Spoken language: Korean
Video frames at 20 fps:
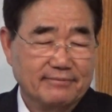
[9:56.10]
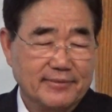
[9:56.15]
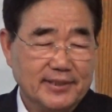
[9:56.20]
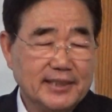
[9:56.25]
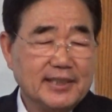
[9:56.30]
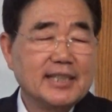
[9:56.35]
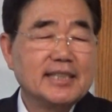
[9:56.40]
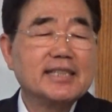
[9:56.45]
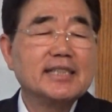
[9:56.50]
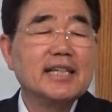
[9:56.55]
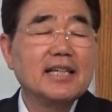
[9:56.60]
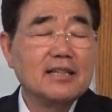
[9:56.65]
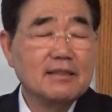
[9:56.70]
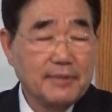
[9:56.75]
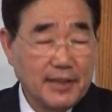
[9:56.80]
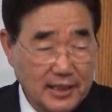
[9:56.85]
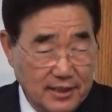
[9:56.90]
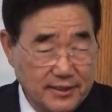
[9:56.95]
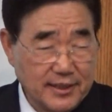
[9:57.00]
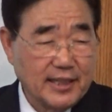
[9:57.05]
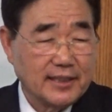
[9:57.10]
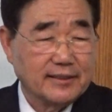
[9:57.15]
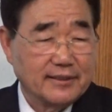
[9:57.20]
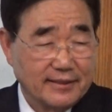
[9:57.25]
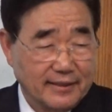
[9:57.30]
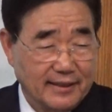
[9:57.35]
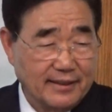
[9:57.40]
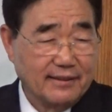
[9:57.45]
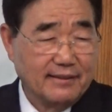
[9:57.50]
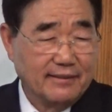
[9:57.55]
이게 지혜를 받는
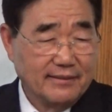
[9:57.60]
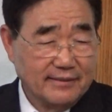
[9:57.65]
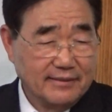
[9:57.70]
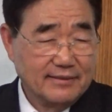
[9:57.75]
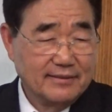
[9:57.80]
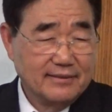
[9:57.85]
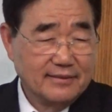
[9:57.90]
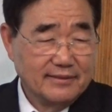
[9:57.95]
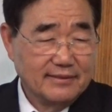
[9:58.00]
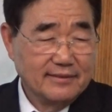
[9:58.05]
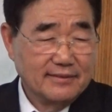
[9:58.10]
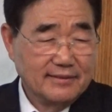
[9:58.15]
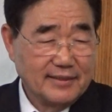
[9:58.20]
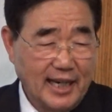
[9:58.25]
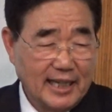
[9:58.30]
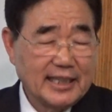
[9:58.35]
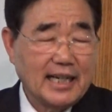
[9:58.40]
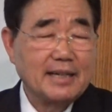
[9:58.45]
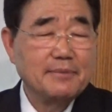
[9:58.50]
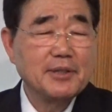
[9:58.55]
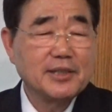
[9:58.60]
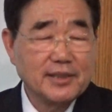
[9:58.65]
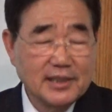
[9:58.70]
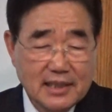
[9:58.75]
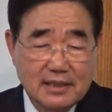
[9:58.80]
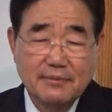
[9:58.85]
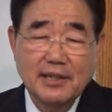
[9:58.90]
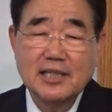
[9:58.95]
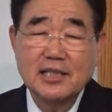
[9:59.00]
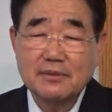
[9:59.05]
자들이에요. 하나님
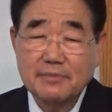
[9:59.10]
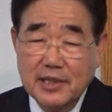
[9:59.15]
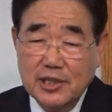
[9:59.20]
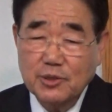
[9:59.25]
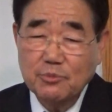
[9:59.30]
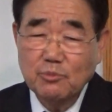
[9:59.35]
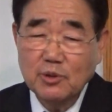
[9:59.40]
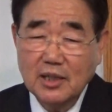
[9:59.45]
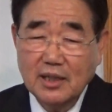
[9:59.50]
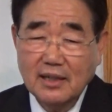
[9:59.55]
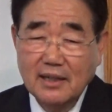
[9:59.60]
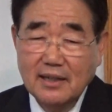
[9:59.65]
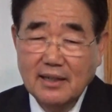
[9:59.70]
그렇게 말씀하십니다.